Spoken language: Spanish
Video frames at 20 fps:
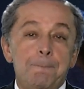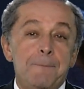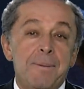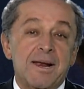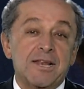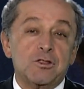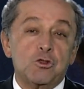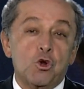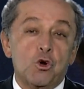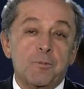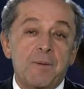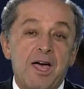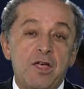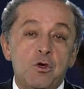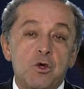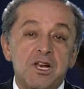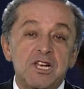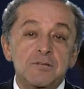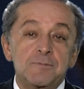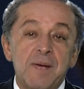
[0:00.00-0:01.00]

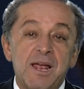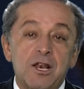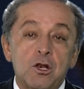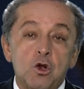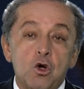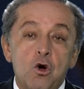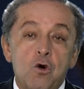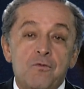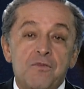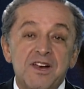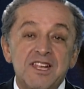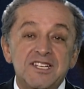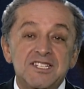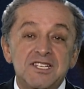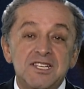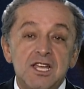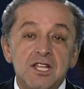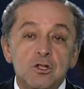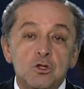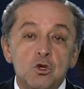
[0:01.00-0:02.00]
Perturbador es verlo
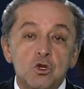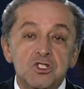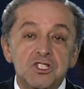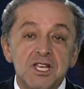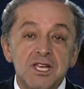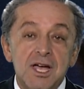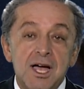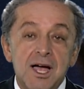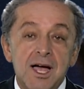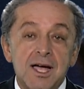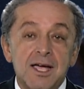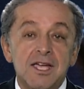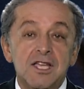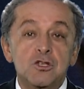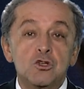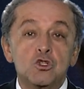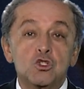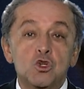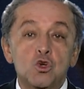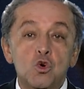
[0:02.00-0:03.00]
ofreciéndose a
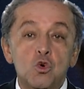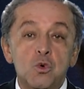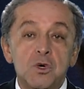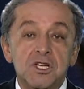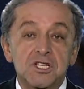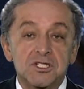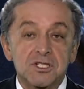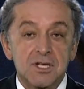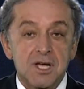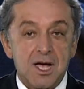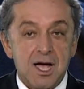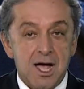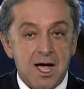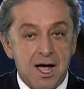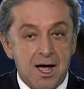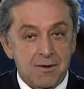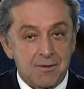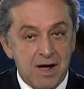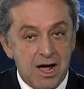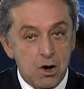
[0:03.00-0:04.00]
aquellos clubes
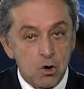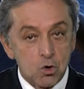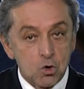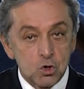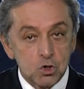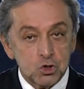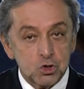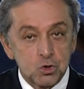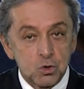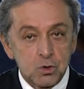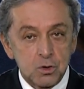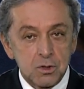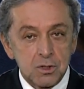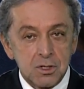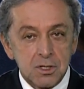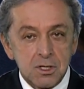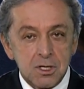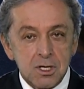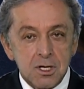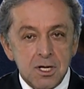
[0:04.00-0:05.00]
a bajo costo
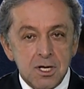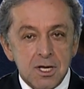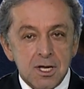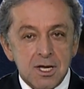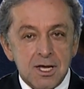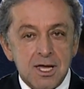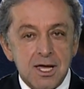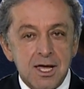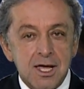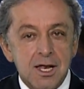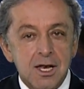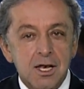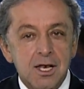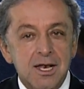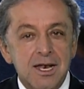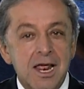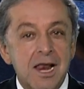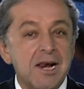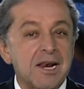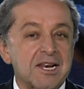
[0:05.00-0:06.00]
que
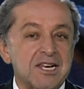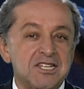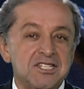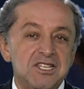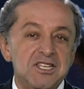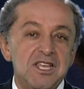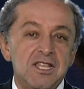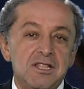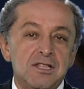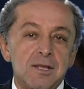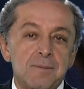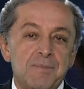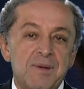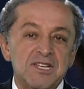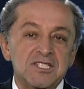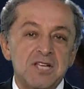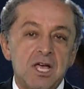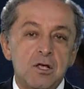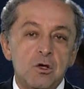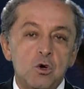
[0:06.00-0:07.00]
en el reciente
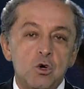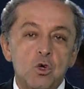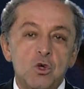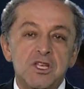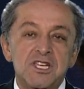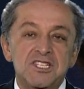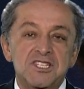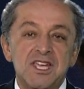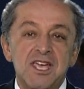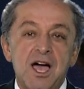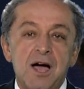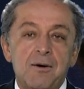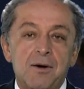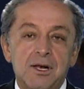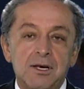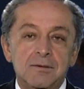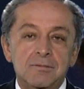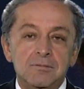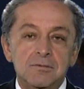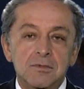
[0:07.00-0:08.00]
pasado lo
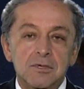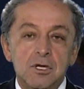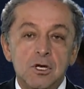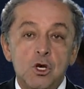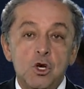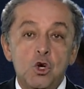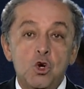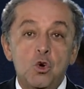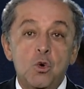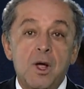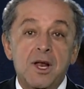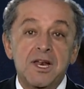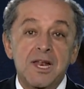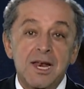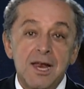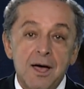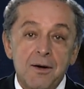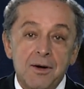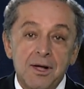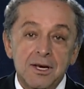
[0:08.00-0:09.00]
deseaban, lo
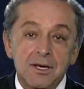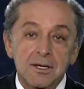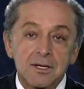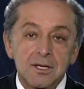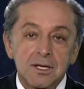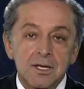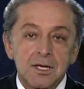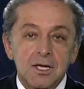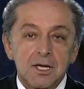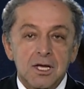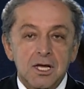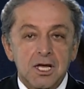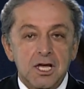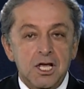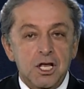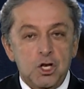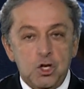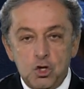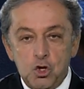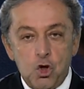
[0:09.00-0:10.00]
anhelaban
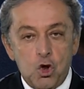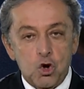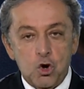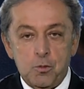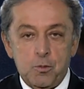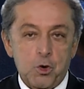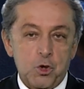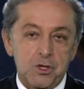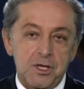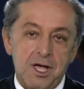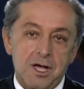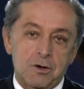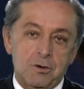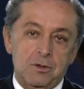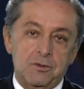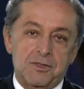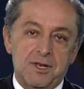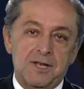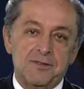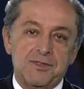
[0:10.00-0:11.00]
y no lo podían
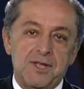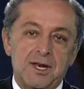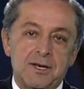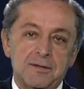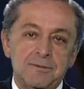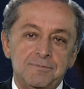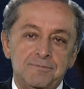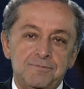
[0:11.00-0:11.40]
contratar,